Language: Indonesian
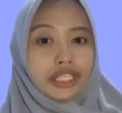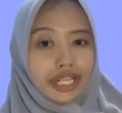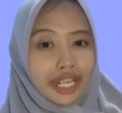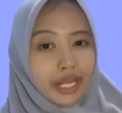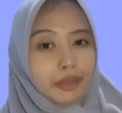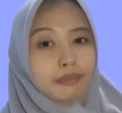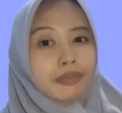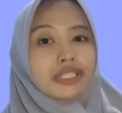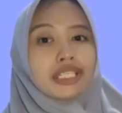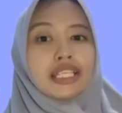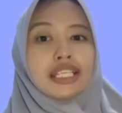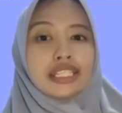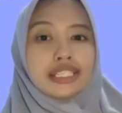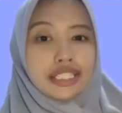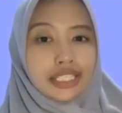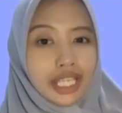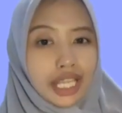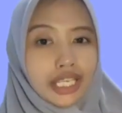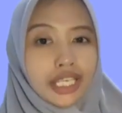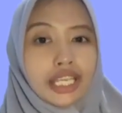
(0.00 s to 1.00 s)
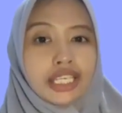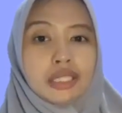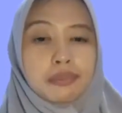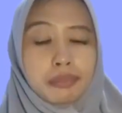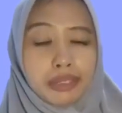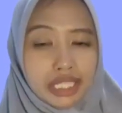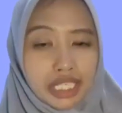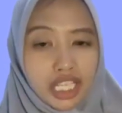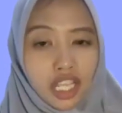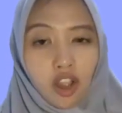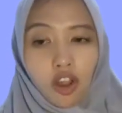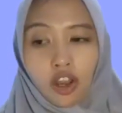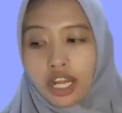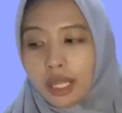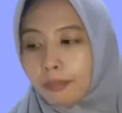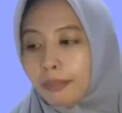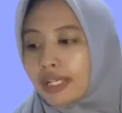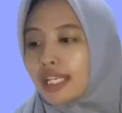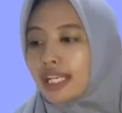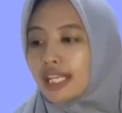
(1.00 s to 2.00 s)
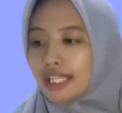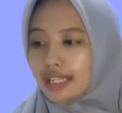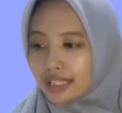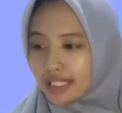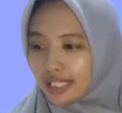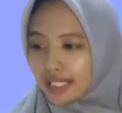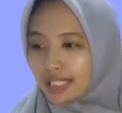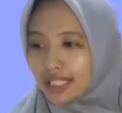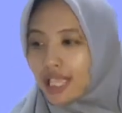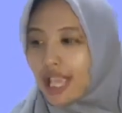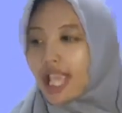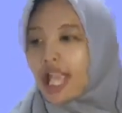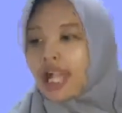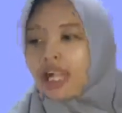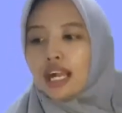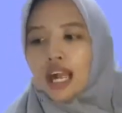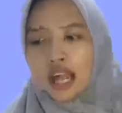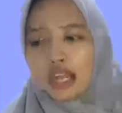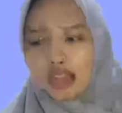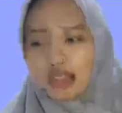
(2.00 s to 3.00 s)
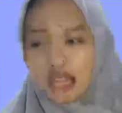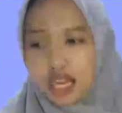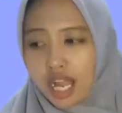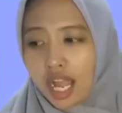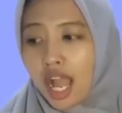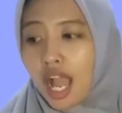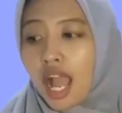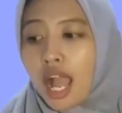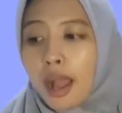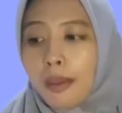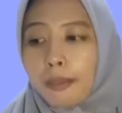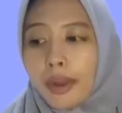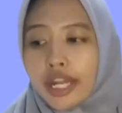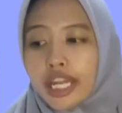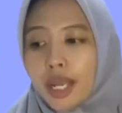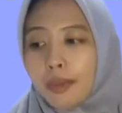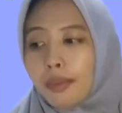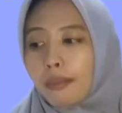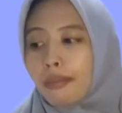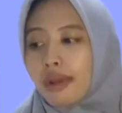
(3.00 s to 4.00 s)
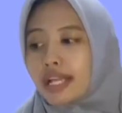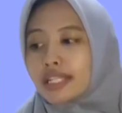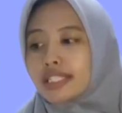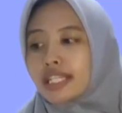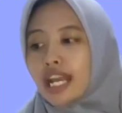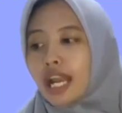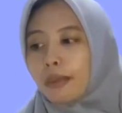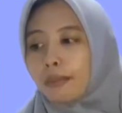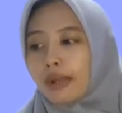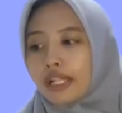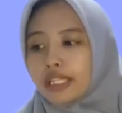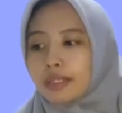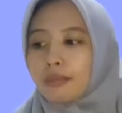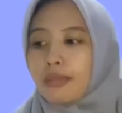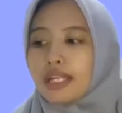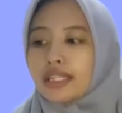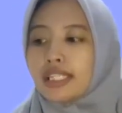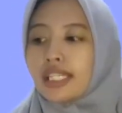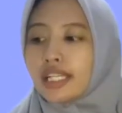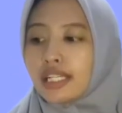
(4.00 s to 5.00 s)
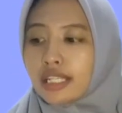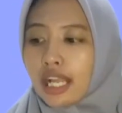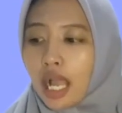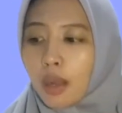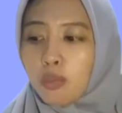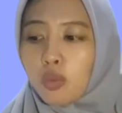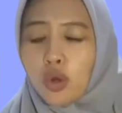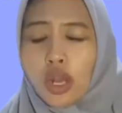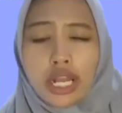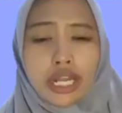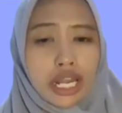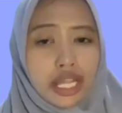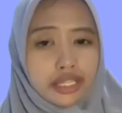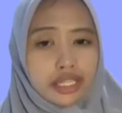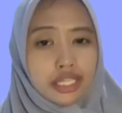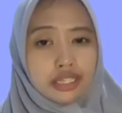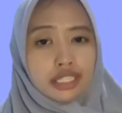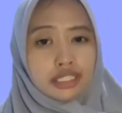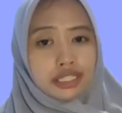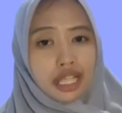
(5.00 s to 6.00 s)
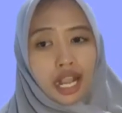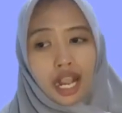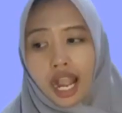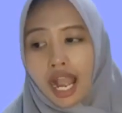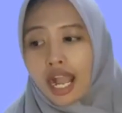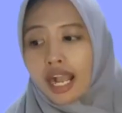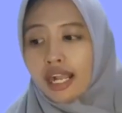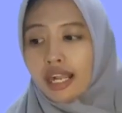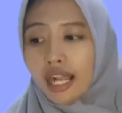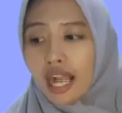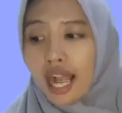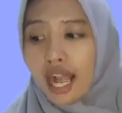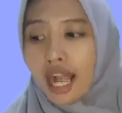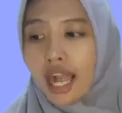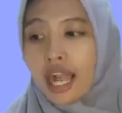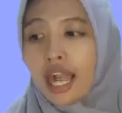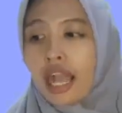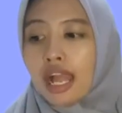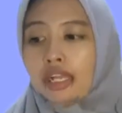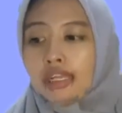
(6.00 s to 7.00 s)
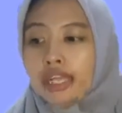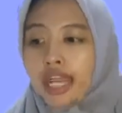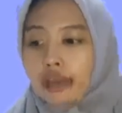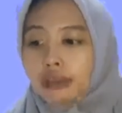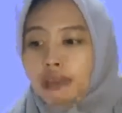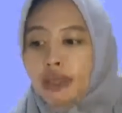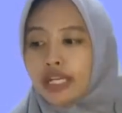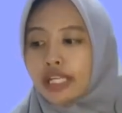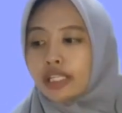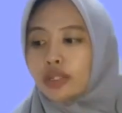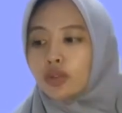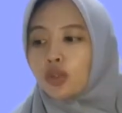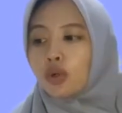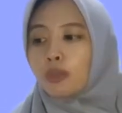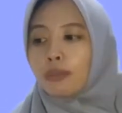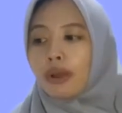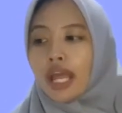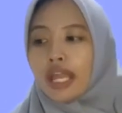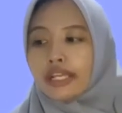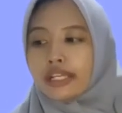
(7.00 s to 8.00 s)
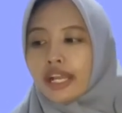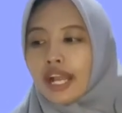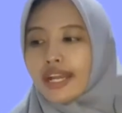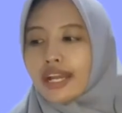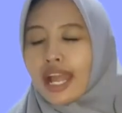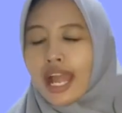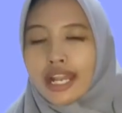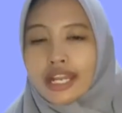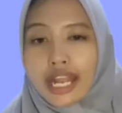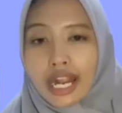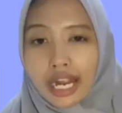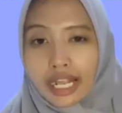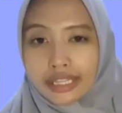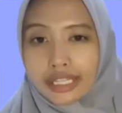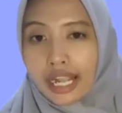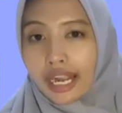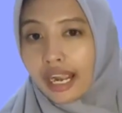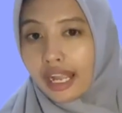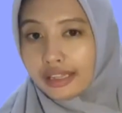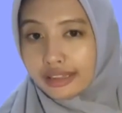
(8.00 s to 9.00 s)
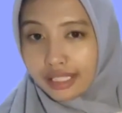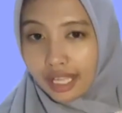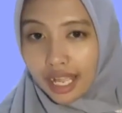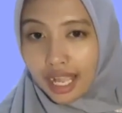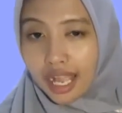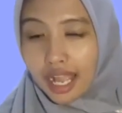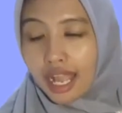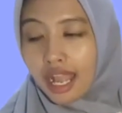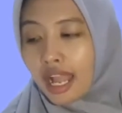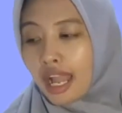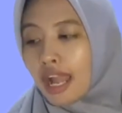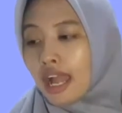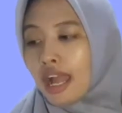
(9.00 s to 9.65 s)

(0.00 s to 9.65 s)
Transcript: dengan penelitian yang dipilih oleh peneliti. Karena pada pembelajaran matematika bukan hanya tentang angka dan berhitung, melainkan ada kata-kata